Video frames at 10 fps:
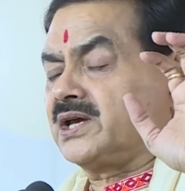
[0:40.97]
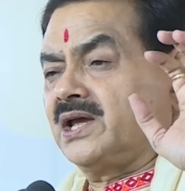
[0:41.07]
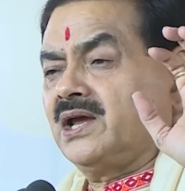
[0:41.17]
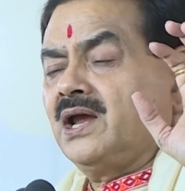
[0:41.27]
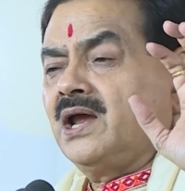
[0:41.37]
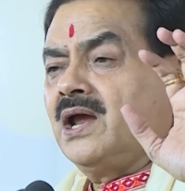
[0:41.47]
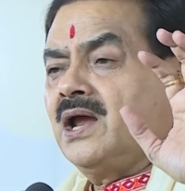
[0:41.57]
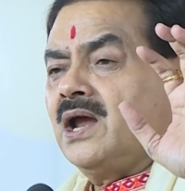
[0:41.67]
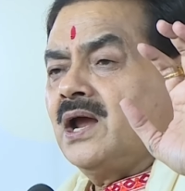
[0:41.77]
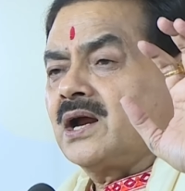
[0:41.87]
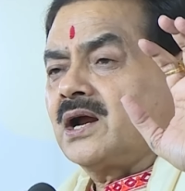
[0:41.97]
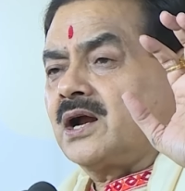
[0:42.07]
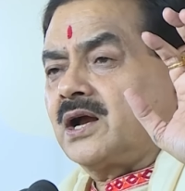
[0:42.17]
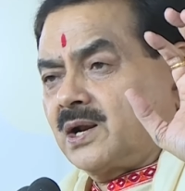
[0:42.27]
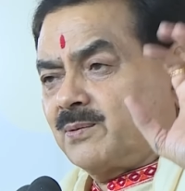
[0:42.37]
के
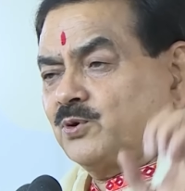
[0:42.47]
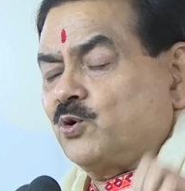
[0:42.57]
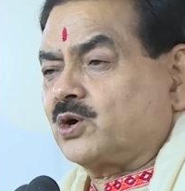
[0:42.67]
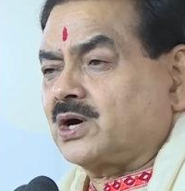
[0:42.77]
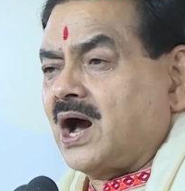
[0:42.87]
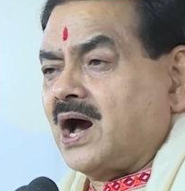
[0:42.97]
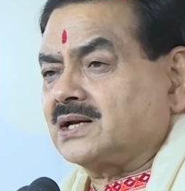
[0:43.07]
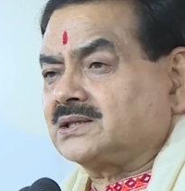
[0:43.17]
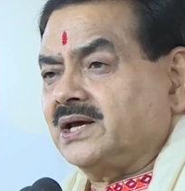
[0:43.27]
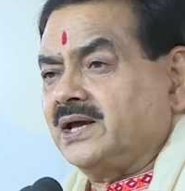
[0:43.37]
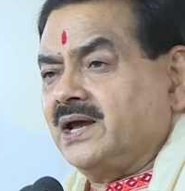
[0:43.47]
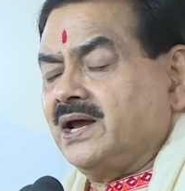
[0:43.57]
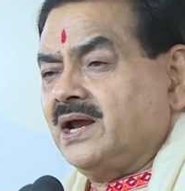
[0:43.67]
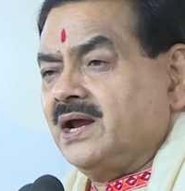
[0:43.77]
कर्मयोग का अर्थ है